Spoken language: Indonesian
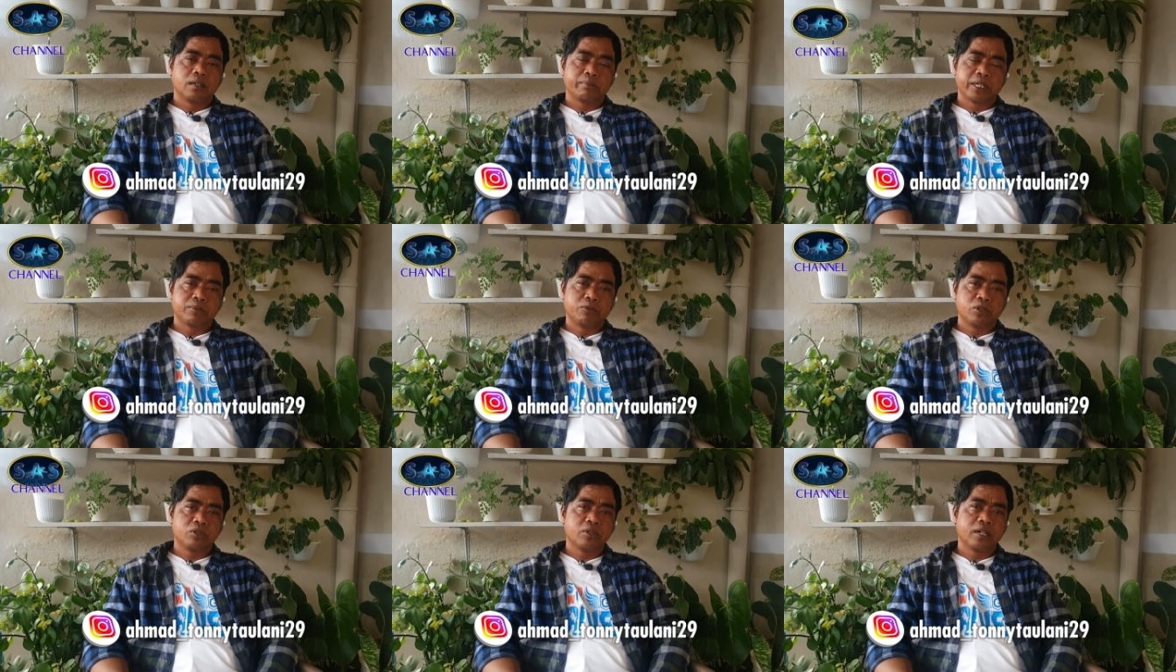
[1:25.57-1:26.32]

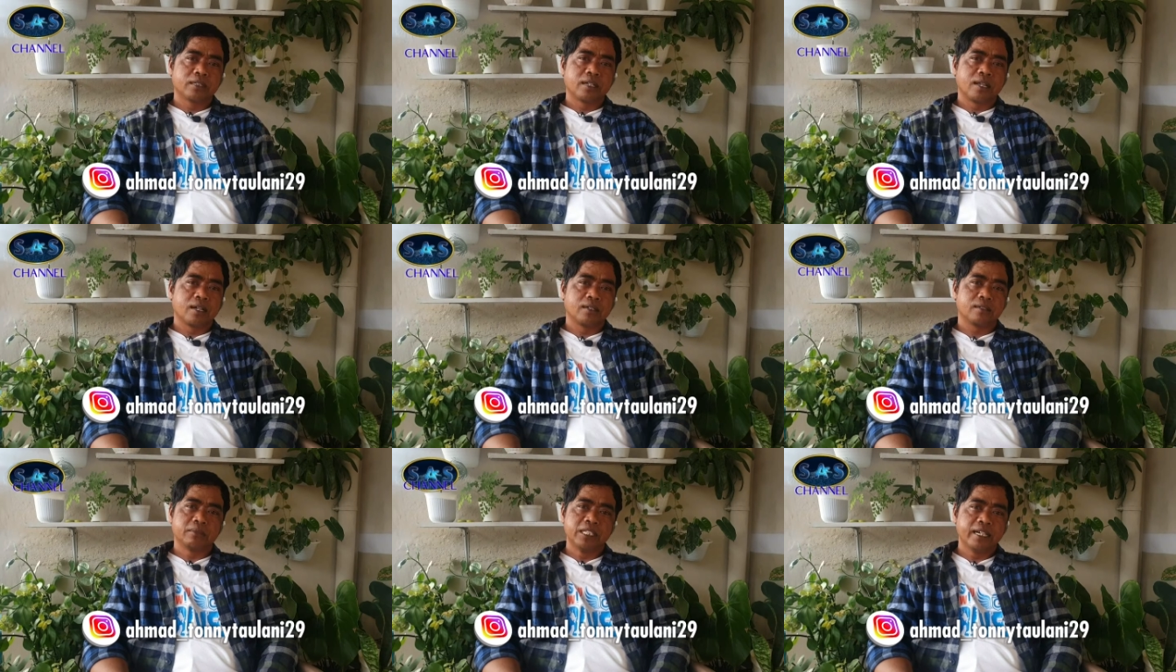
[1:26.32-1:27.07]
Facebook juga telah
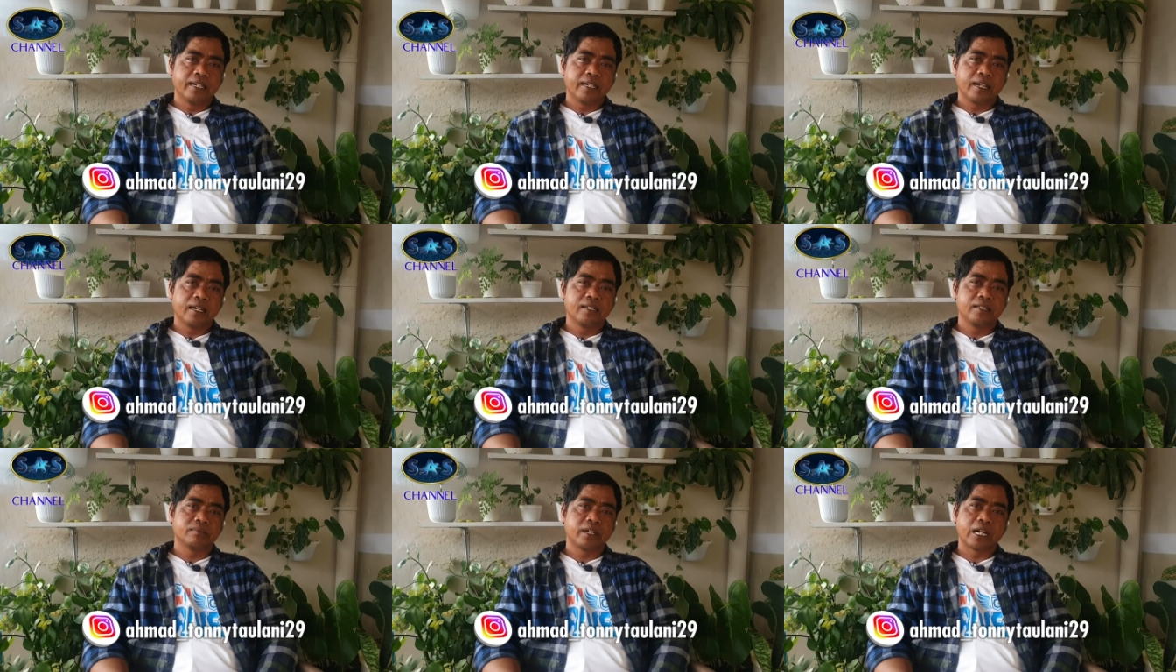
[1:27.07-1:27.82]
jadi ajang